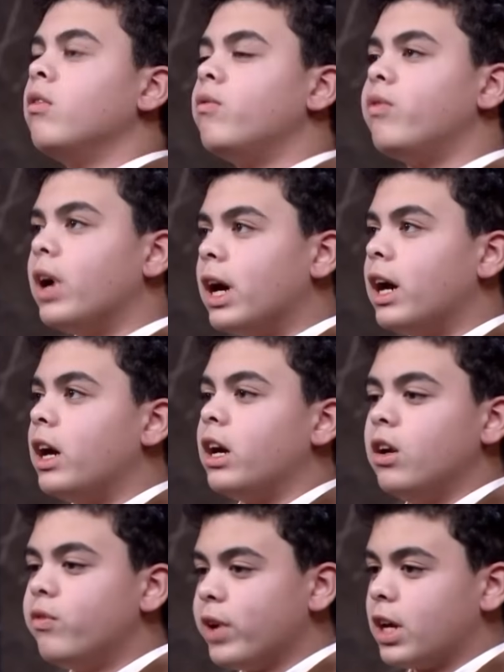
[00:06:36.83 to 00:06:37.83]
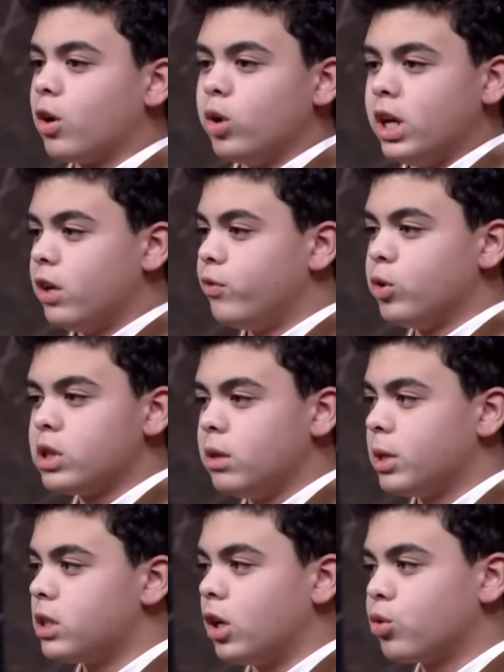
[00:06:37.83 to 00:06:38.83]
فالفكره كلها الفلوس دي
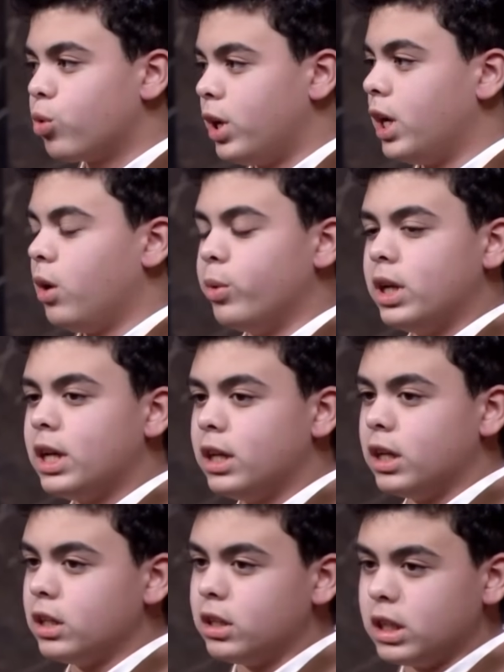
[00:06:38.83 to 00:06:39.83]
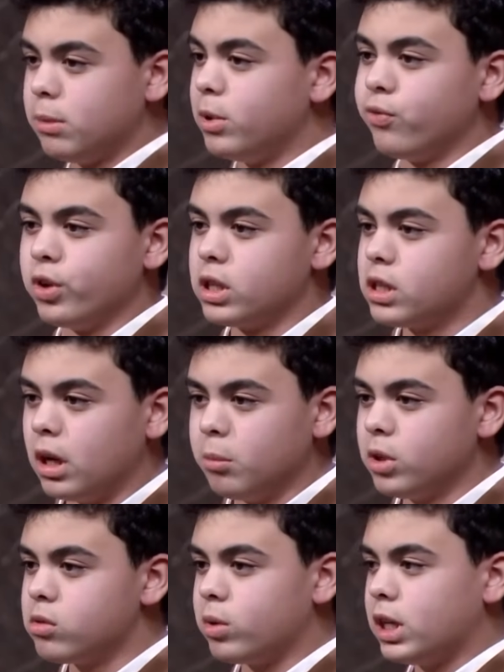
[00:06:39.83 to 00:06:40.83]
بس هتروح نحو ان احنا نجيب الفيرست
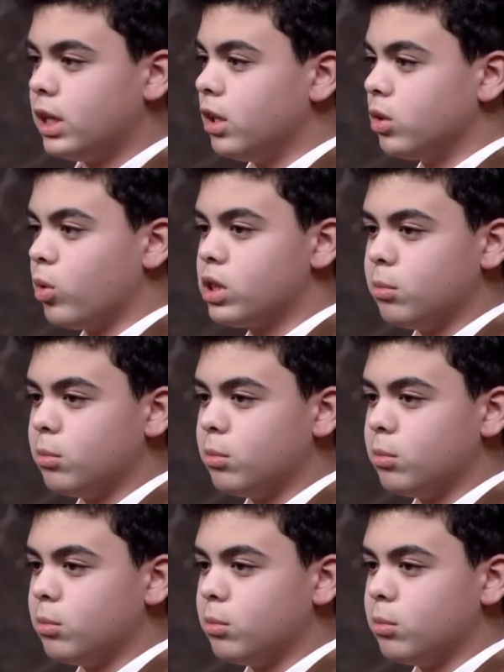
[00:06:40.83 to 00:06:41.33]
سامبلز وان احنا نتواصل مع